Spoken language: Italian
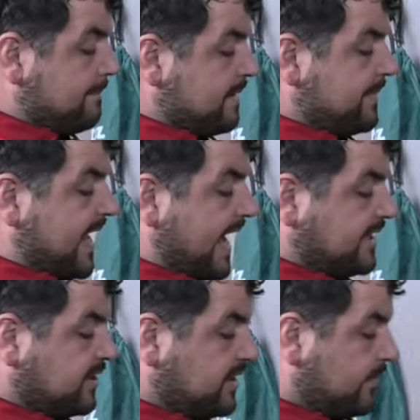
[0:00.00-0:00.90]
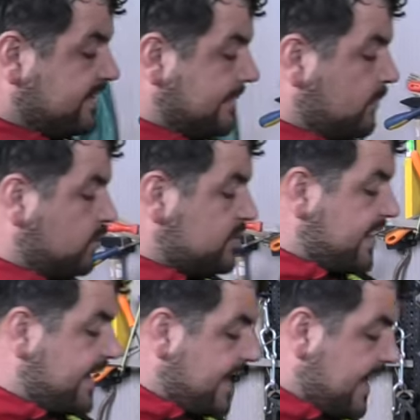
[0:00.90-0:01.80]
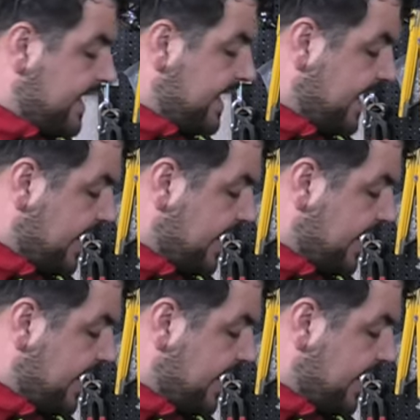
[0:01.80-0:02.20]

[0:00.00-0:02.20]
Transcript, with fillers: mi piace di questa motosega è